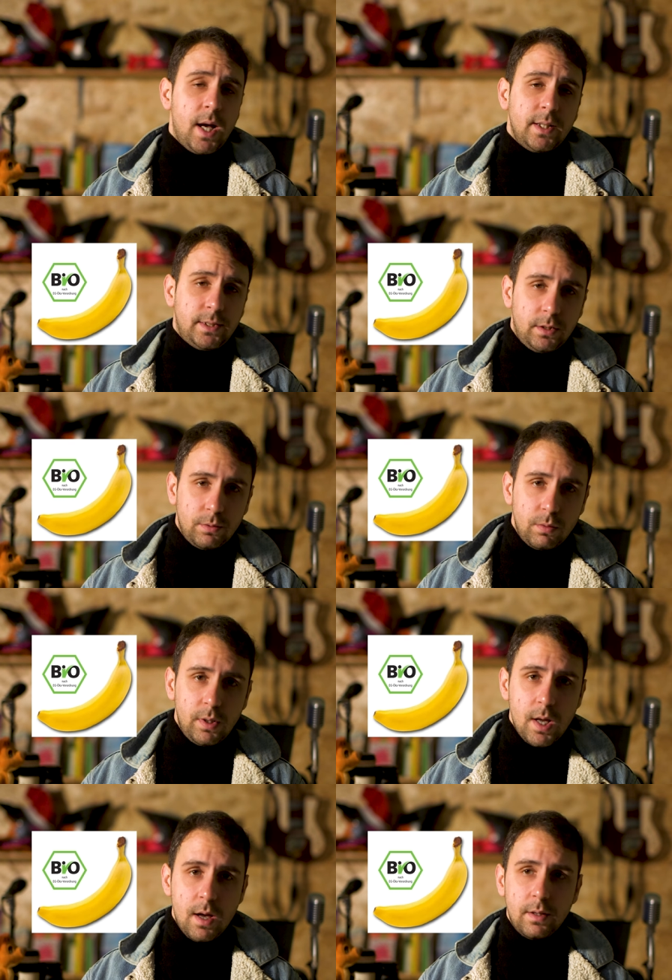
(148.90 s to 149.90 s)
anzi
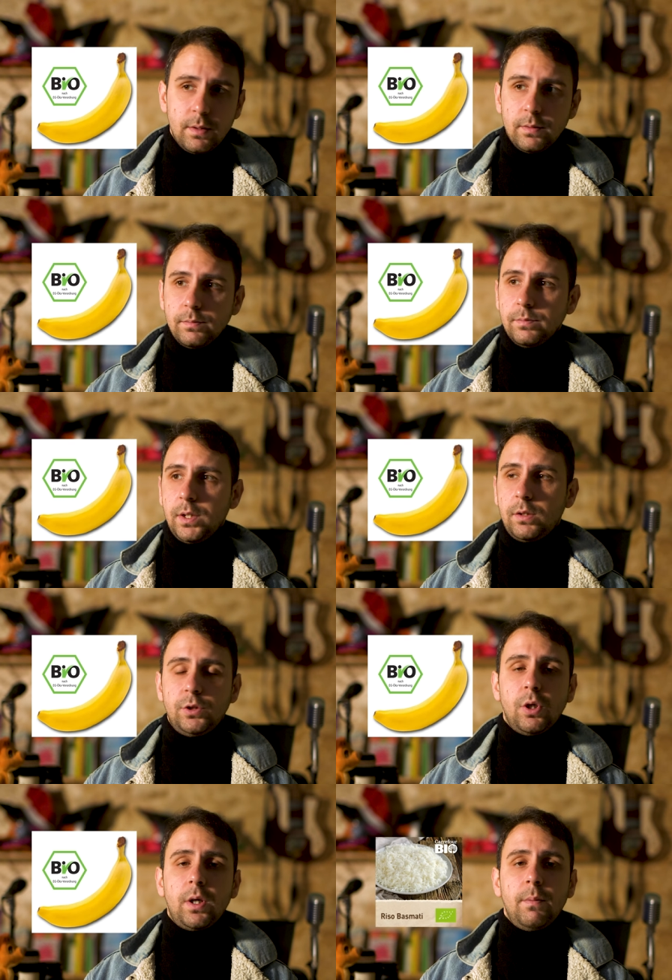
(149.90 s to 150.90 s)
nulla di
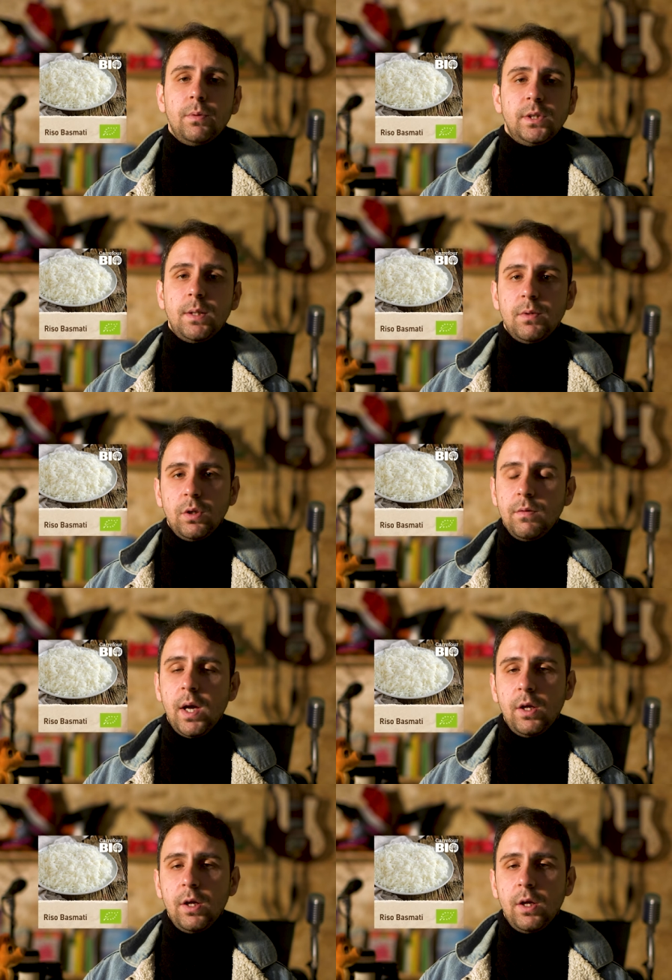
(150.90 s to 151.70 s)
ciò che possiamo trovare in